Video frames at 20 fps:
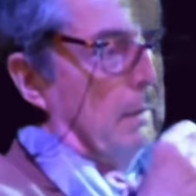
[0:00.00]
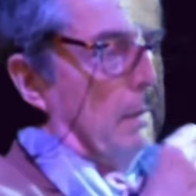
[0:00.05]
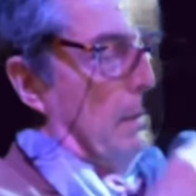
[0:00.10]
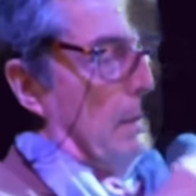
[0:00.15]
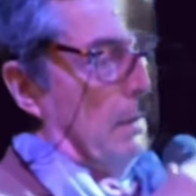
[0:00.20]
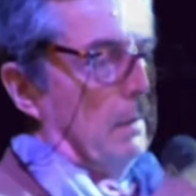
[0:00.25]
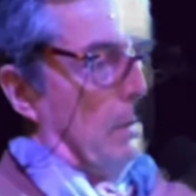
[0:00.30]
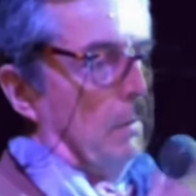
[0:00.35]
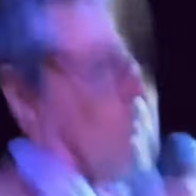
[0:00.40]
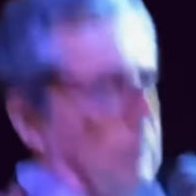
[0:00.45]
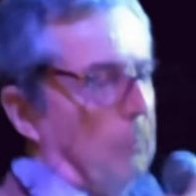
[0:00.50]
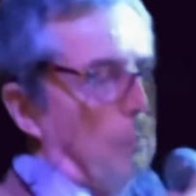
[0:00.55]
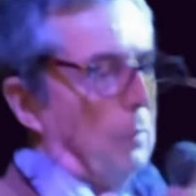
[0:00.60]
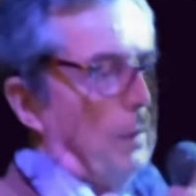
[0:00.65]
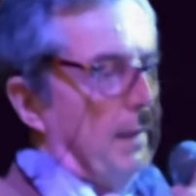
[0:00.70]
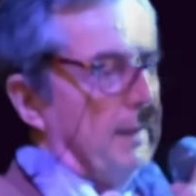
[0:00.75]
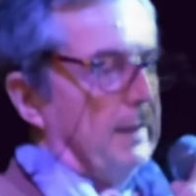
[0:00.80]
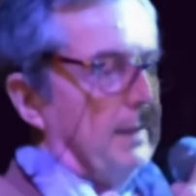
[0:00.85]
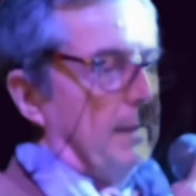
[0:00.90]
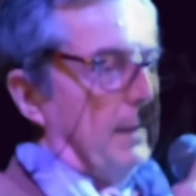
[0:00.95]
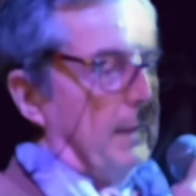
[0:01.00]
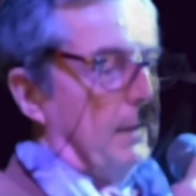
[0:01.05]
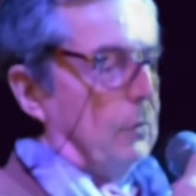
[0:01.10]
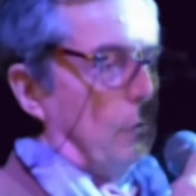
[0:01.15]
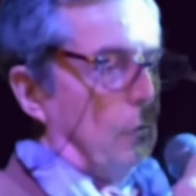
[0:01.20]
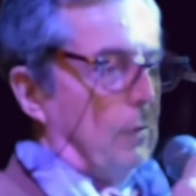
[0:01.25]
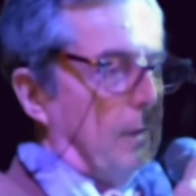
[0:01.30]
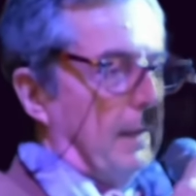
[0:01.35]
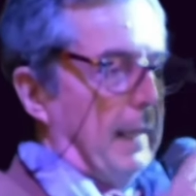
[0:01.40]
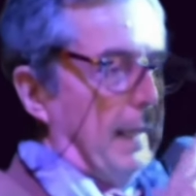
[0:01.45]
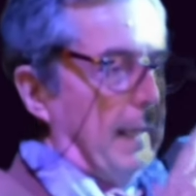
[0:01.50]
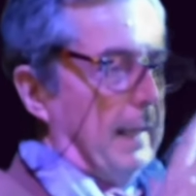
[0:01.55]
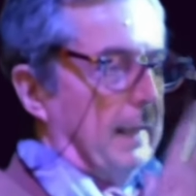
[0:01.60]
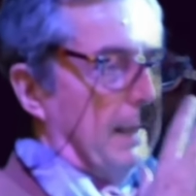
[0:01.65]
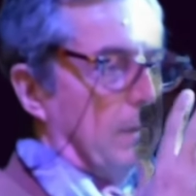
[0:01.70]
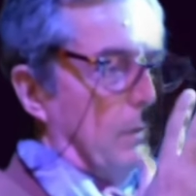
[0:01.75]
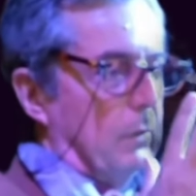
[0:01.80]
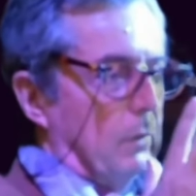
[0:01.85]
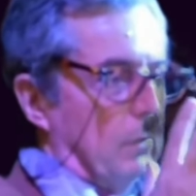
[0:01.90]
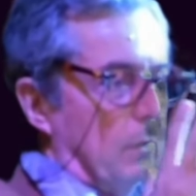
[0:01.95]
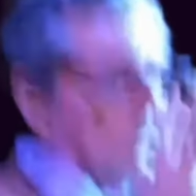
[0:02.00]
non può essere toccato